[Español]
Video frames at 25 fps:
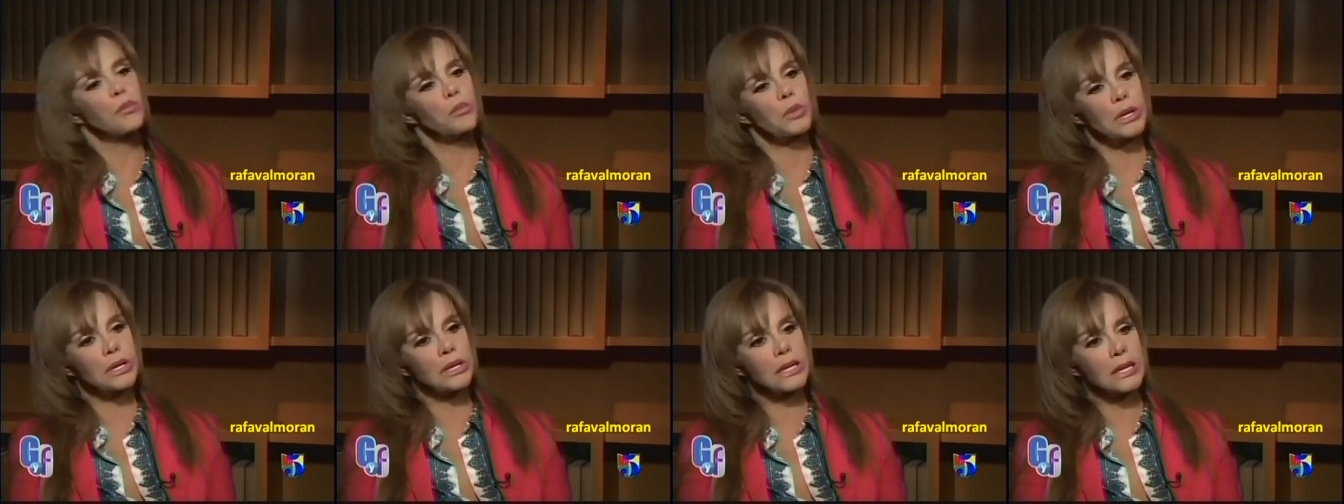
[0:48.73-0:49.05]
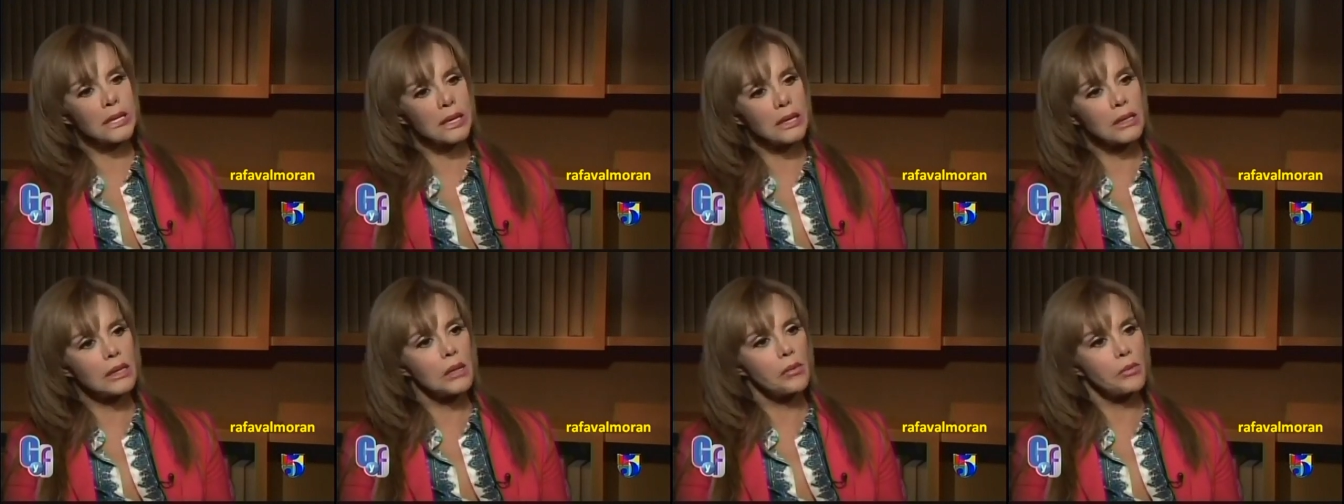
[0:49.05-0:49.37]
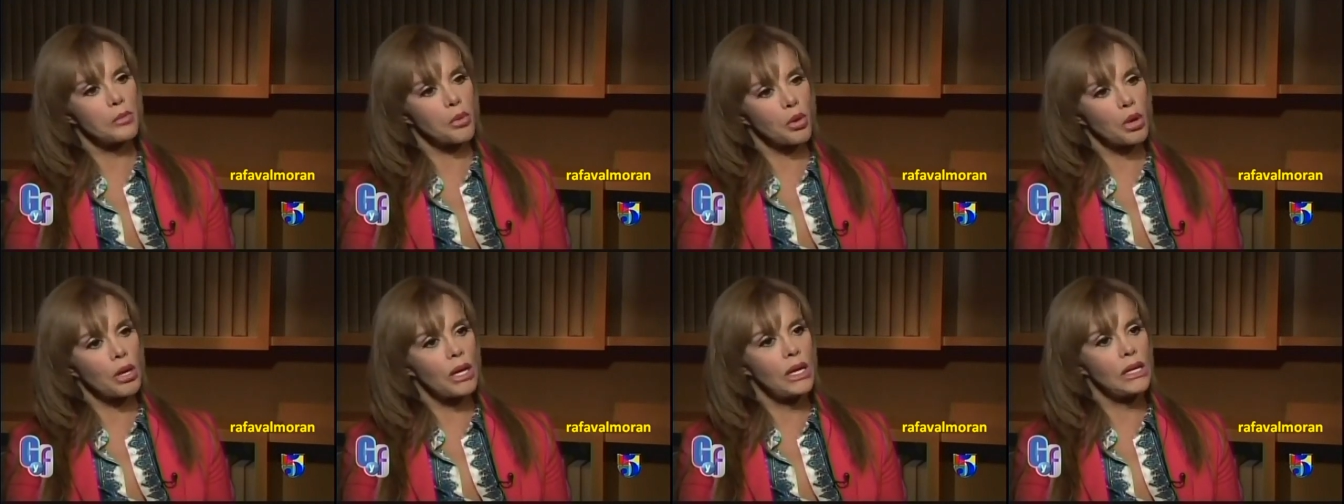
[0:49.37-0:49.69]
puede tener tan
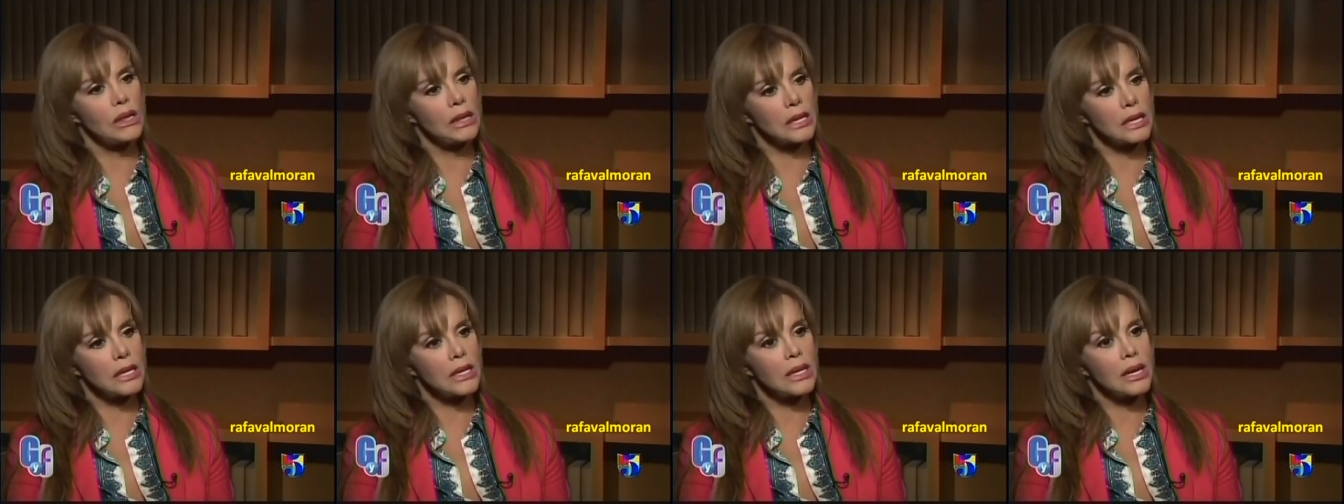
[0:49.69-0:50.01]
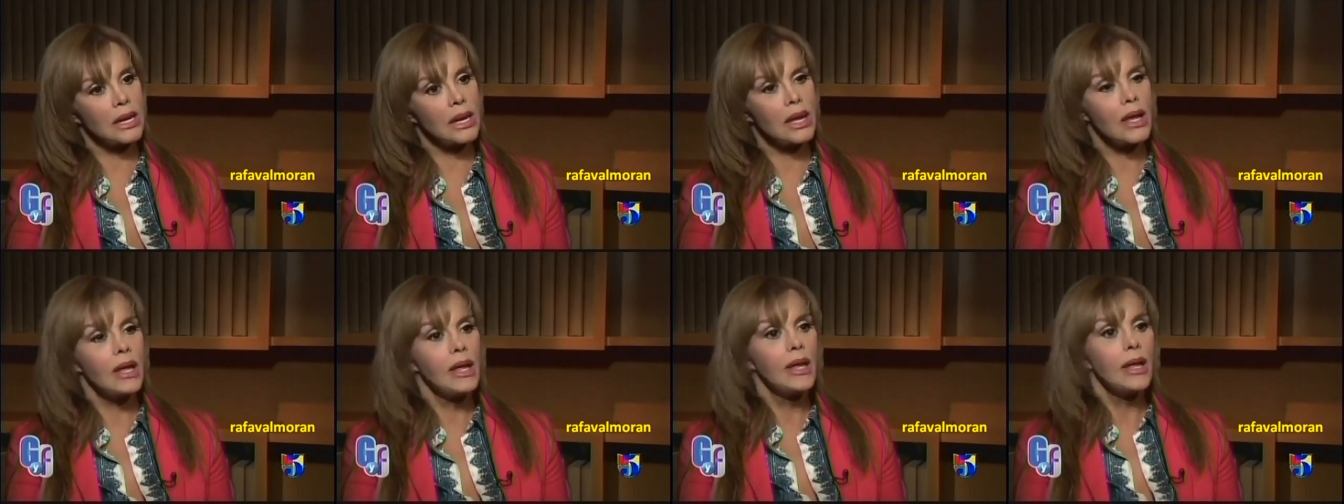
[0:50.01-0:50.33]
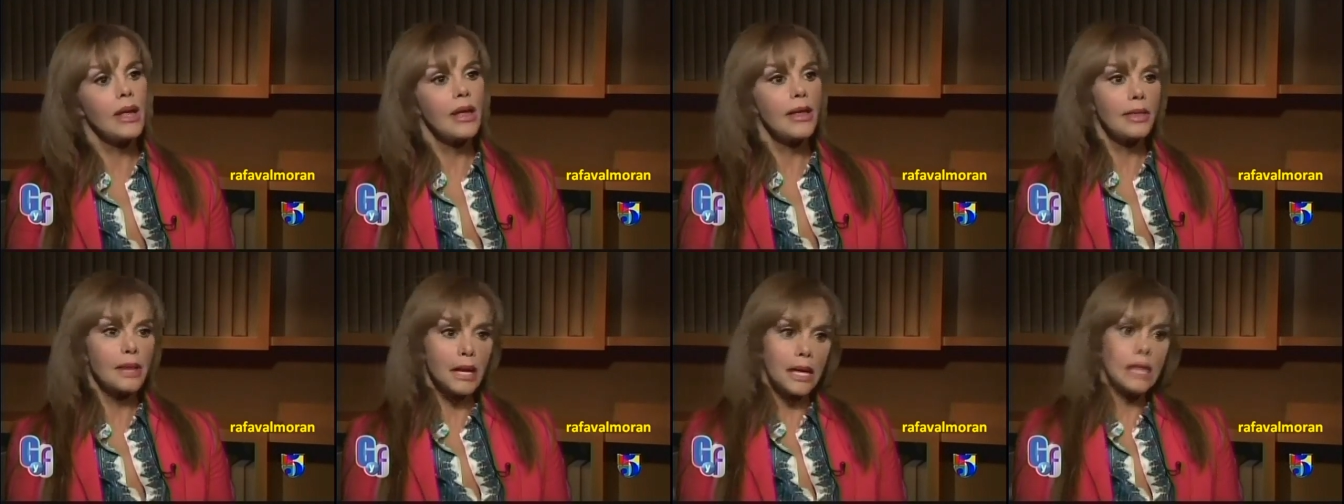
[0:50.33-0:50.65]
poca ética
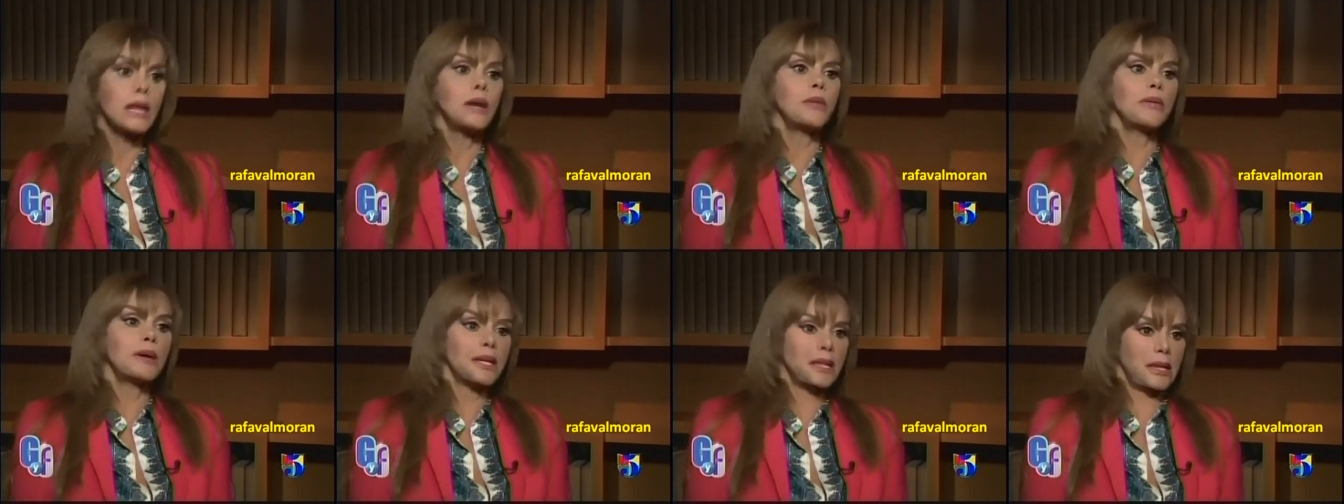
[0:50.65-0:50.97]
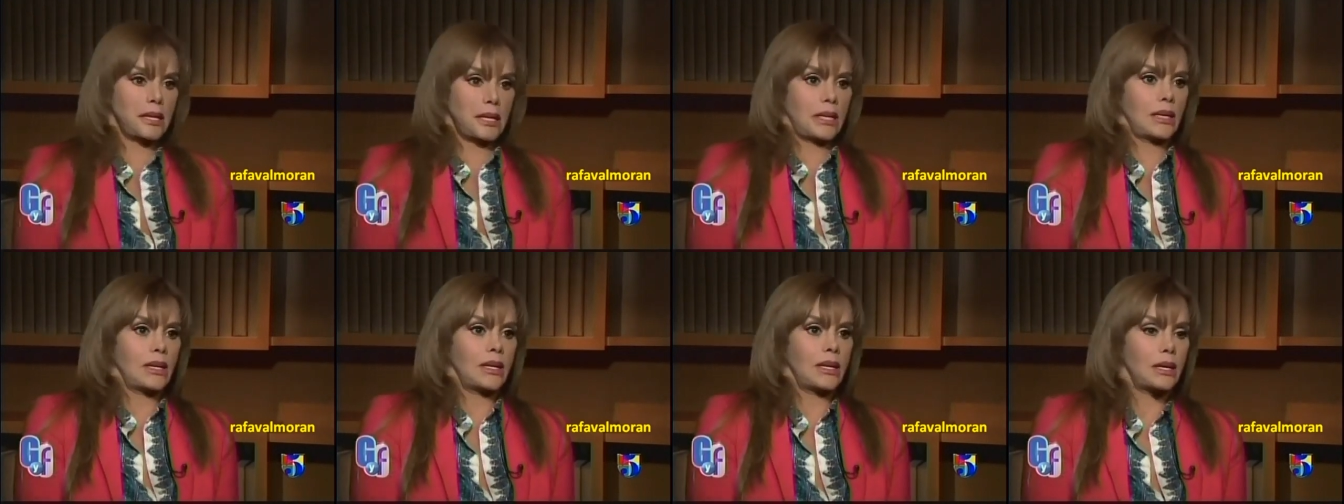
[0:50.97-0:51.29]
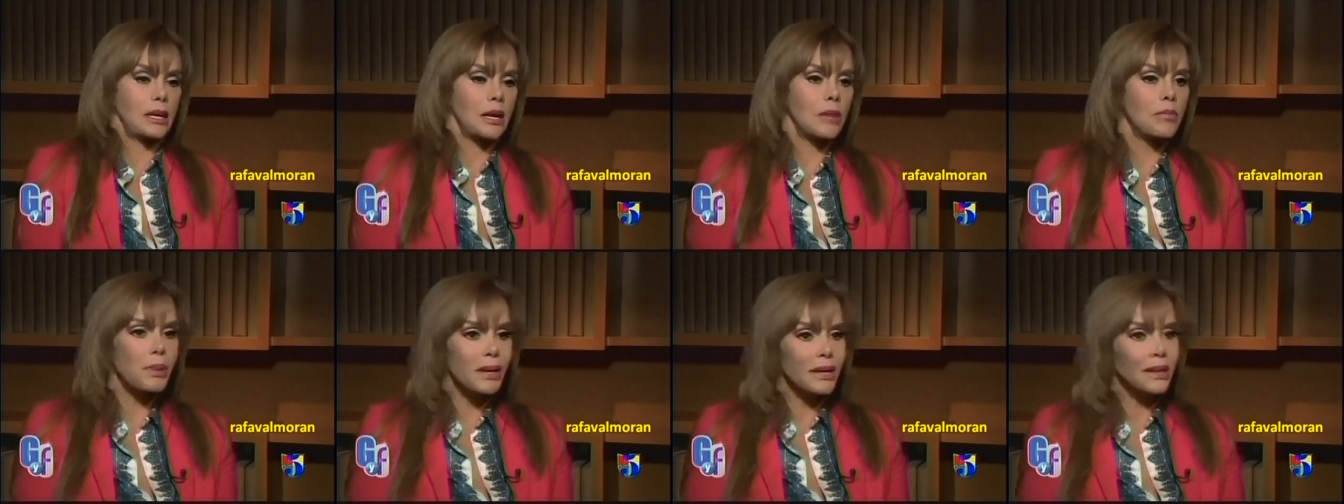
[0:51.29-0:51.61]
de grabarte
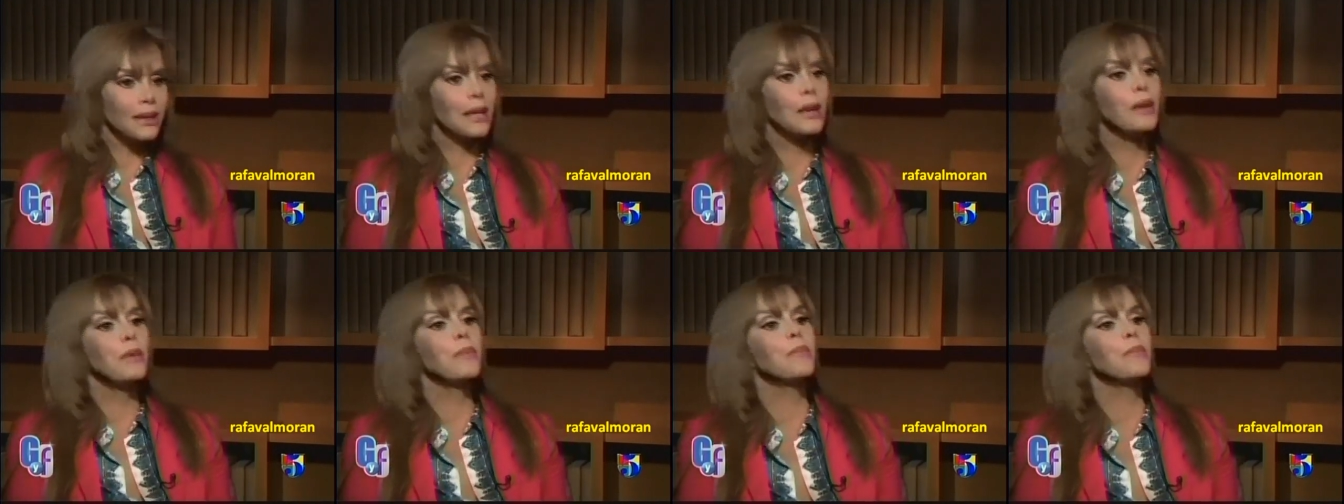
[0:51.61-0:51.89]
y aparte